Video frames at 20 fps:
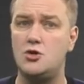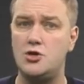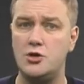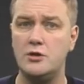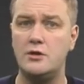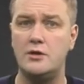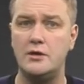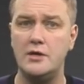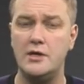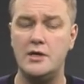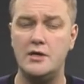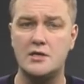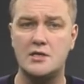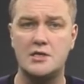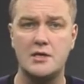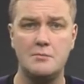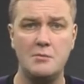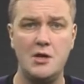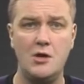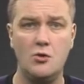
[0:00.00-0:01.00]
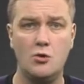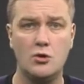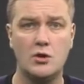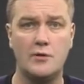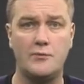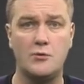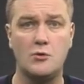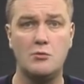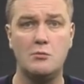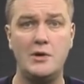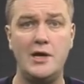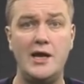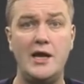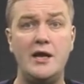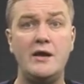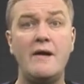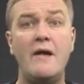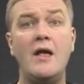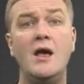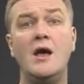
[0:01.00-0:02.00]
400 миллионов
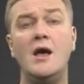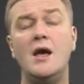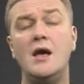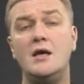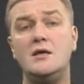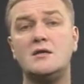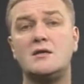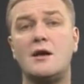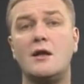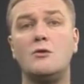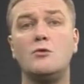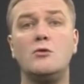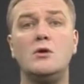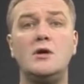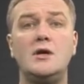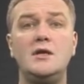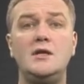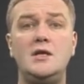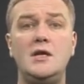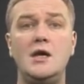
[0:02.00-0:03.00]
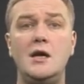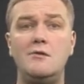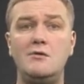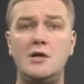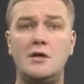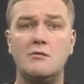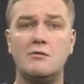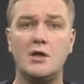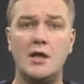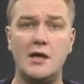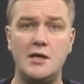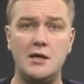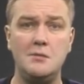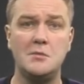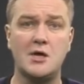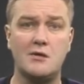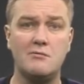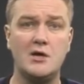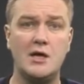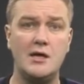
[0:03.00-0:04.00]
рублей, из которых 9
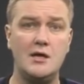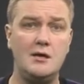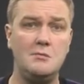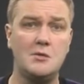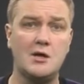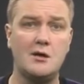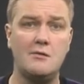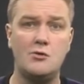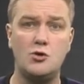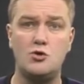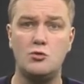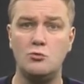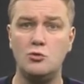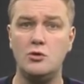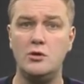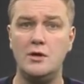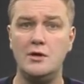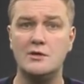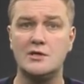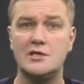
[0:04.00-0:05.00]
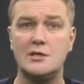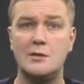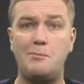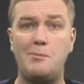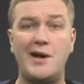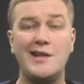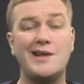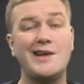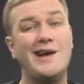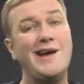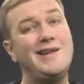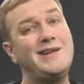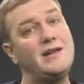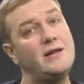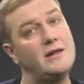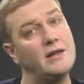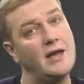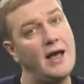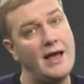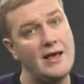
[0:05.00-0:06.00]
Владимир Владимирович умудрился
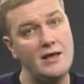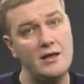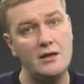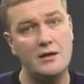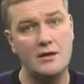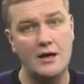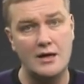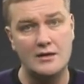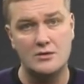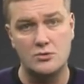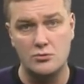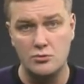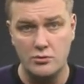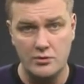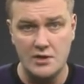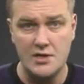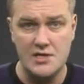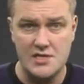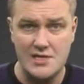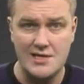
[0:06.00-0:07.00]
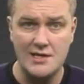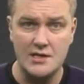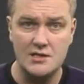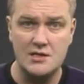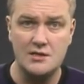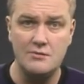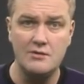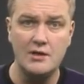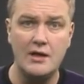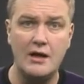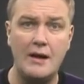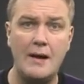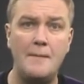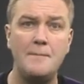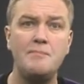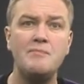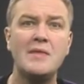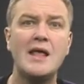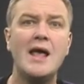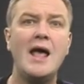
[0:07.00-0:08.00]
потратить на агитацию, естественно.
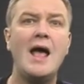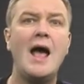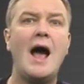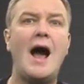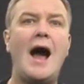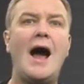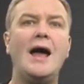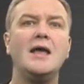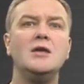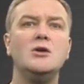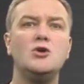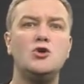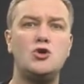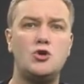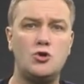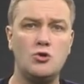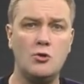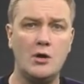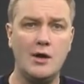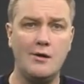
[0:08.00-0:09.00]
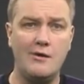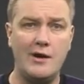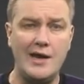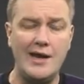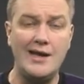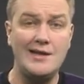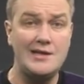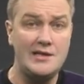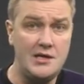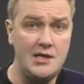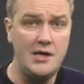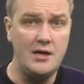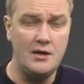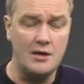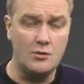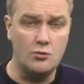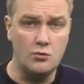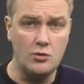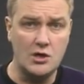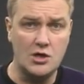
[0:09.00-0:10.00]
А еще говорят,
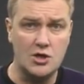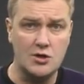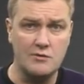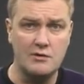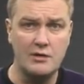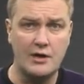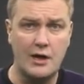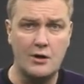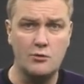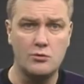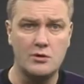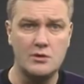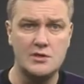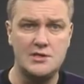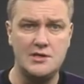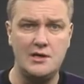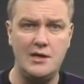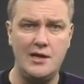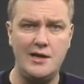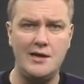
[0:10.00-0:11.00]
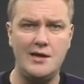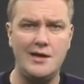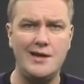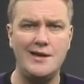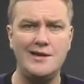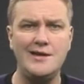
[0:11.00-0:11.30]
денег у нашего народа населения